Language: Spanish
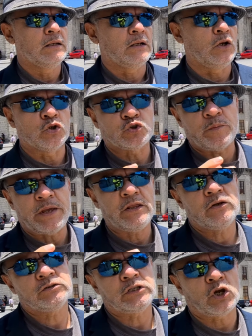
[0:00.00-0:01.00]
los
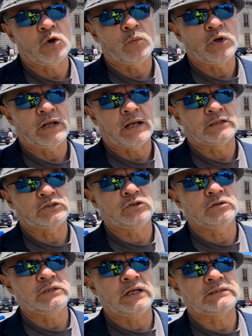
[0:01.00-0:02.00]
medios de
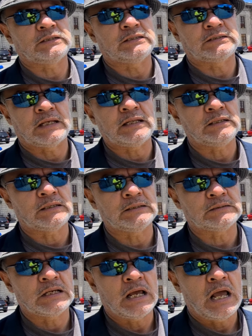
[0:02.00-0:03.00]
comunicación
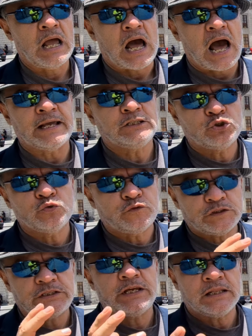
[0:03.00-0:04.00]
existentes, hay
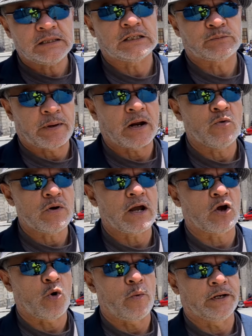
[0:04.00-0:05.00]
suficientes para una
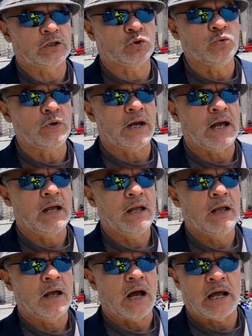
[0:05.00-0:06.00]
cobertura
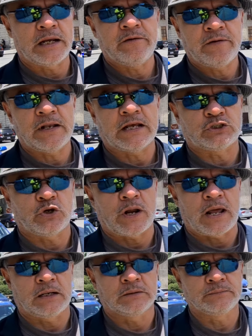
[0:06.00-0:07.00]
a nivel
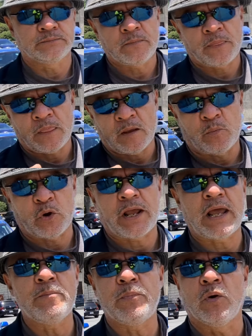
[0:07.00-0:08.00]
nacional. Por
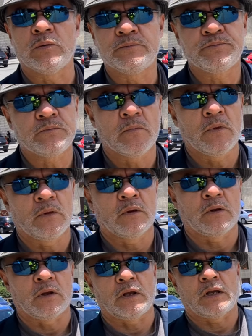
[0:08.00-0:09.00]
ejemplo,
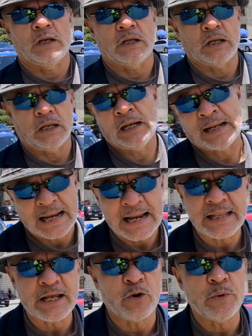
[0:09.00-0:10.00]
el
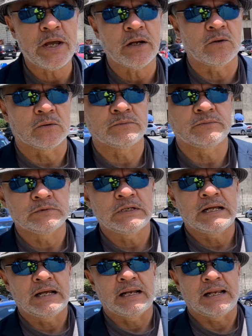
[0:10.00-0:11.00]
canal de gobierno,
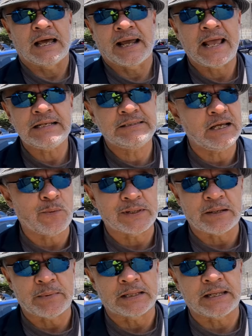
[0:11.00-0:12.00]
la Agencia
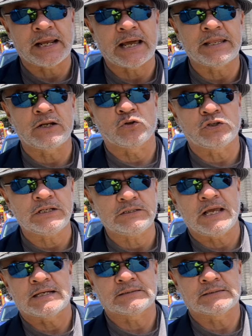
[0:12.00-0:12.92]
Guatemalteca de Noticias,